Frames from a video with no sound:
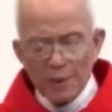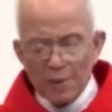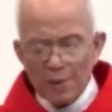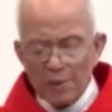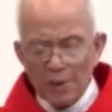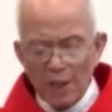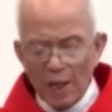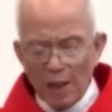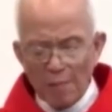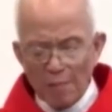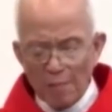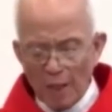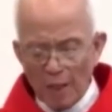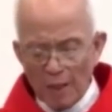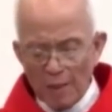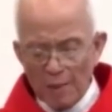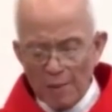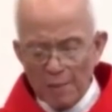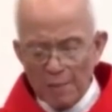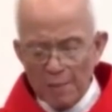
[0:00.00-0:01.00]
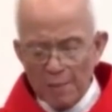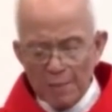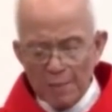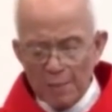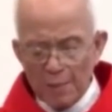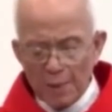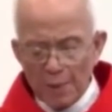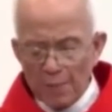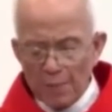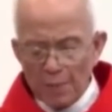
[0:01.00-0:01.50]
người lành mạnh
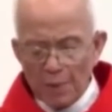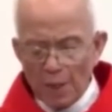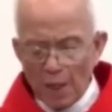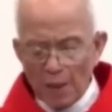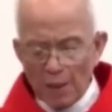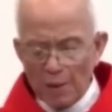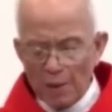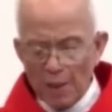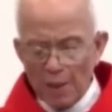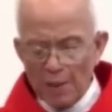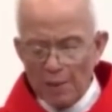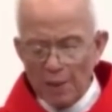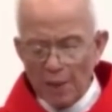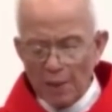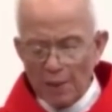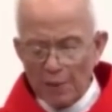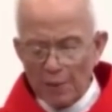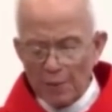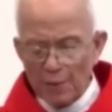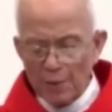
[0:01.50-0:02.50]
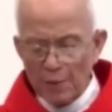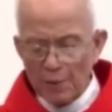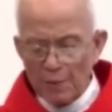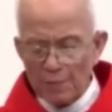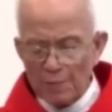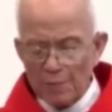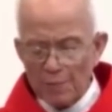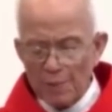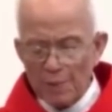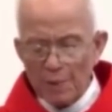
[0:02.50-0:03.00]
không cần đến thầy thuốc,
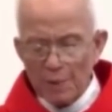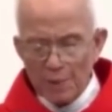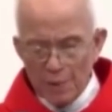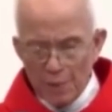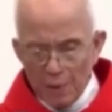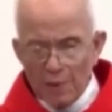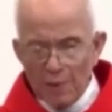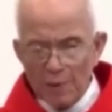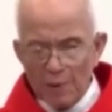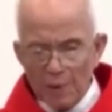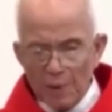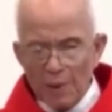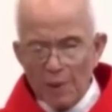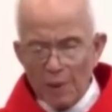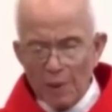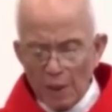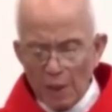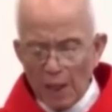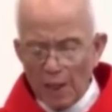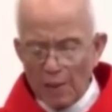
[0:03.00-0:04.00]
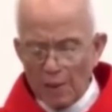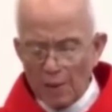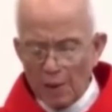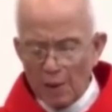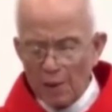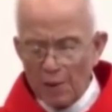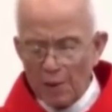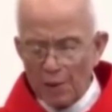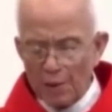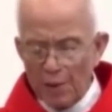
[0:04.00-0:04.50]
nhưng là
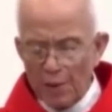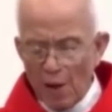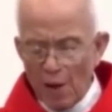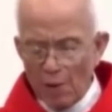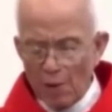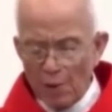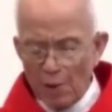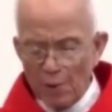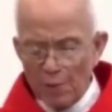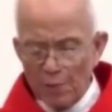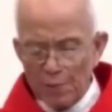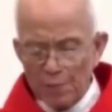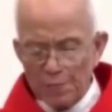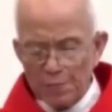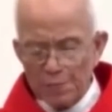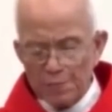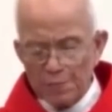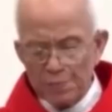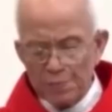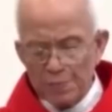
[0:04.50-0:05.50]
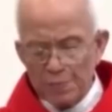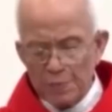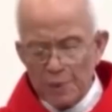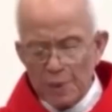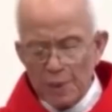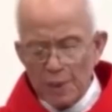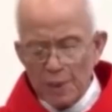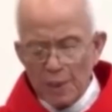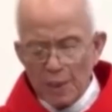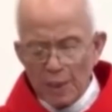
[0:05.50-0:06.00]
những người đau yếu.
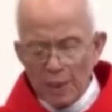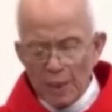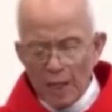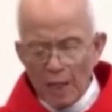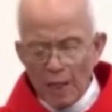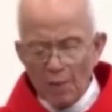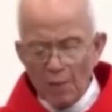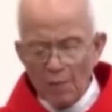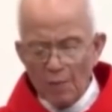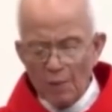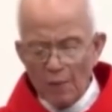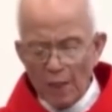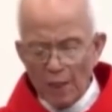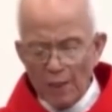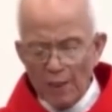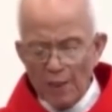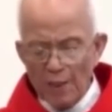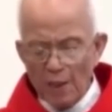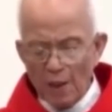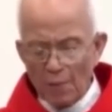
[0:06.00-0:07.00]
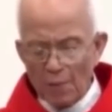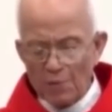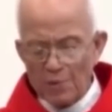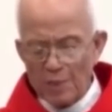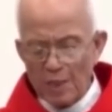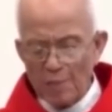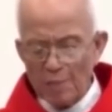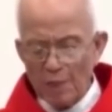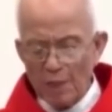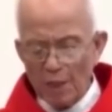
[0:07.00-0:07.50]
Các ông hãy đi học
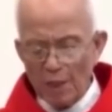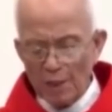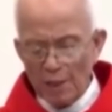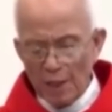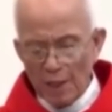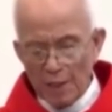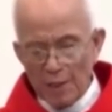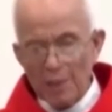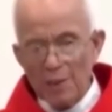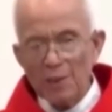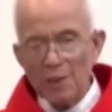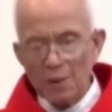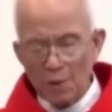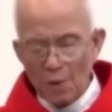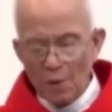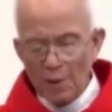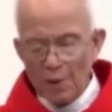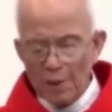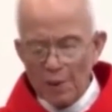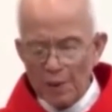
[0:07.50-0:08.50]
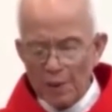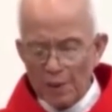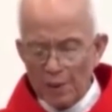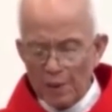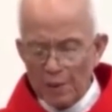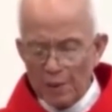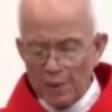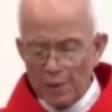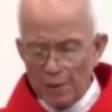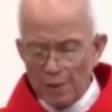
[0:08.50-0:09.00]
xem lời này có ý nghĩa
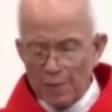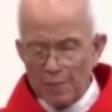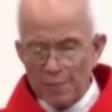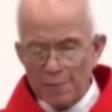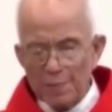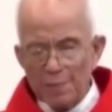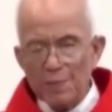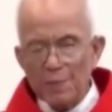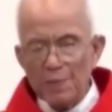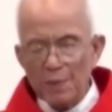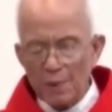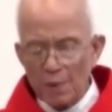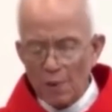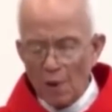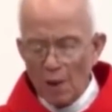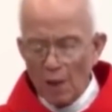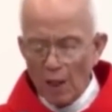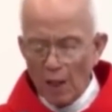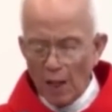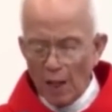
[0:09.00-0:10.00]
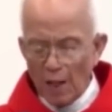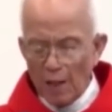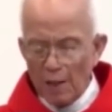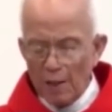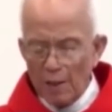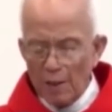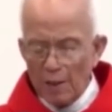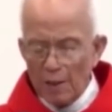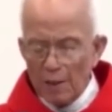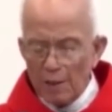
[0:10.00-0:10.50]
gì. Đó là
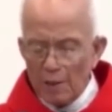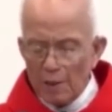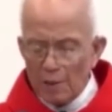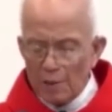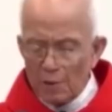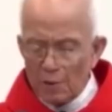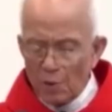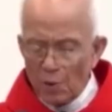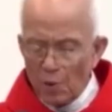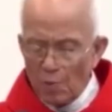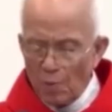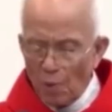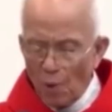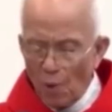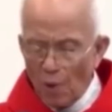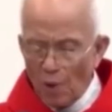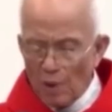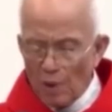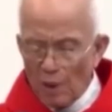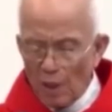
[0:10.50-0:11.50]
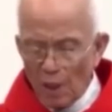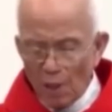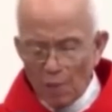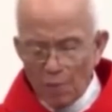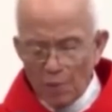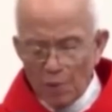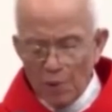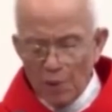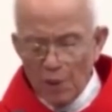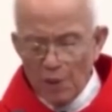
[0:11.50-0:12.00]
tôi muốn
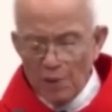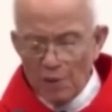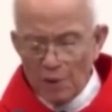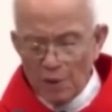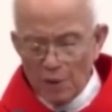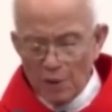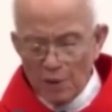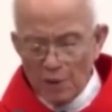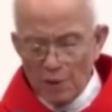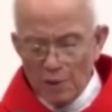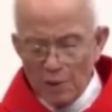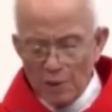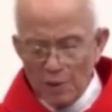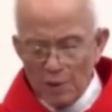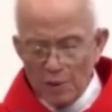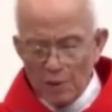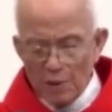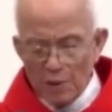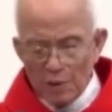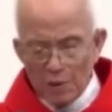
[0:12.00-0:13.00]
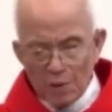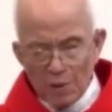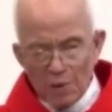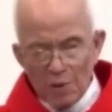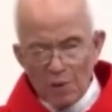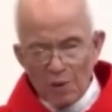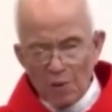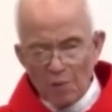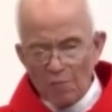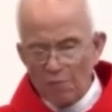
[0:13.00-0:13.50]
lòng nhân từ chứ
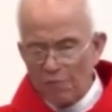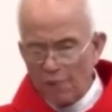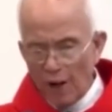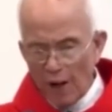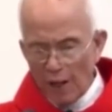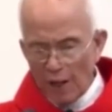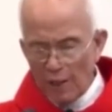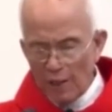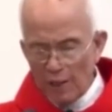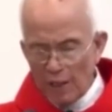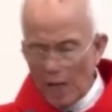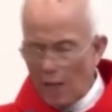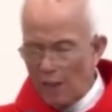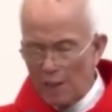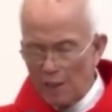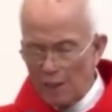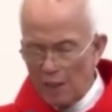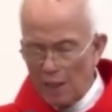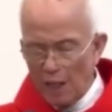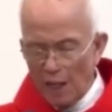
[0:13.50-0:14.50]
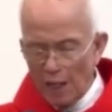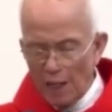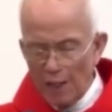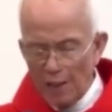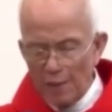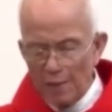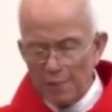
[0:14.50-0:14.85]
không phải các hy lệ.